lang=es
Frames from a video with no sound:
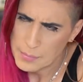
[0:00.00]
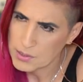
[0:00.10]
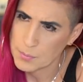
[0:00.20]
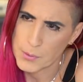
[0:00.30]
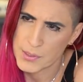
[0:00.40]
de
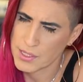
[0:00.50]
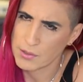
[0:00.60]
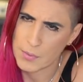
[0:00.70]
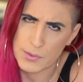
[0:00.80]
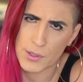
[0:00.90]
paso,
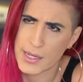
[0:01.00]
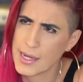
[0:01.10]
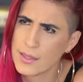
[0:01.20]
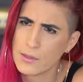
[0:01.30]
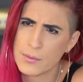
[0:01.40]
aprovechando que me estoy
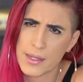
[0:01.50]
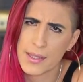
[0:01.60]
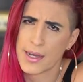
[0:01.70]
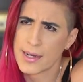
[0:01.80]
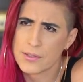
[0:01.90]
quejando, voy a
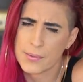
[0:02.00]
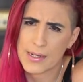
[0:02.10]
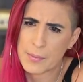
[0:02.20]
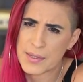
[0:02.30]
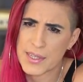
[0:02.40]
dejar ahí
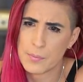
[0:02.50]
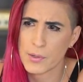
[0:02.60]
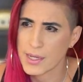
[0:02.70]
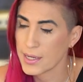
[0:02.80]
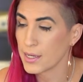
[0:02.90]
sobre la mesa el
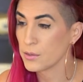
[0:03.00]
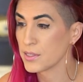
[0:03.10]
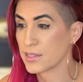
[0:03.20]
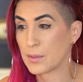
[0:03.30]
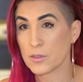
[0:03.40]
por qué carajos
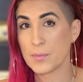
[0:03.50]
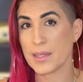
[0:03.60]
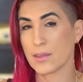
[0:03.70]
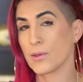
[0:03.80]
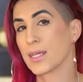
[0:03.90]
estamos
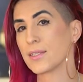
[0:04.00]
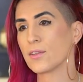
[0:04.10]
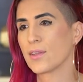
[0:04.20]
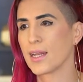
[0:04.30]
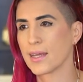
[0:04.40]
midiendo el
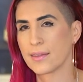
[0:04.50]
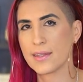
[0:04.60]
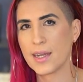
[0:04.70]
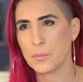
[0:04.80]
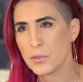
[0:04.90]
éxito de la gente
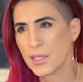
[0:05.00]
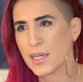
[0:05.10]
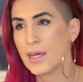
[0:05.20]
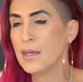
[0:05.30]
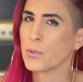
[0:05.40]
en la
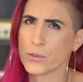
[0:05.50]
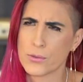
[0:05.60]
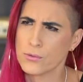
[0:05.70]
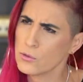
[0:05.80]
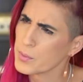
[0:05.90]
música por su
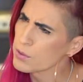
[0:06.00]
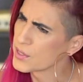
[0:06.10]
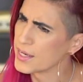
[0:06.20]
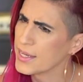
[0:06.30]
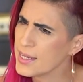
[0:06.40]
sus números en